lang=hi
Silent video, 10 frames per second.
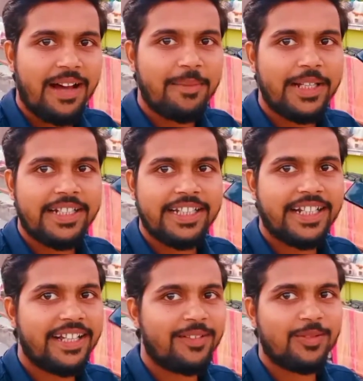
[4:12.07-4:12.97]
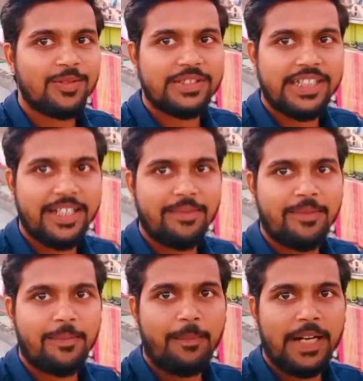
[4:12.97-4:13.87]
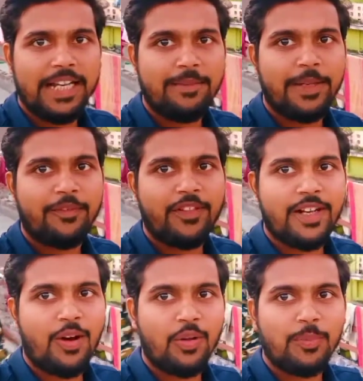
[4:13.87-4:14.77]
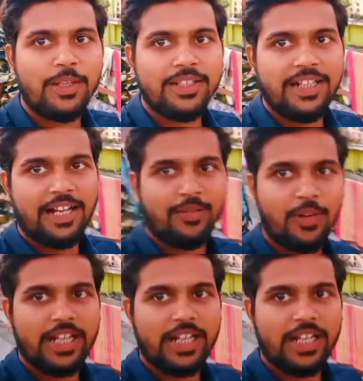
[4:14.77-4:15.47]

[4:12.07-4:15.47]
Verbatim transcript: नाम है ठीक है उसके बगल में फिर और भी घर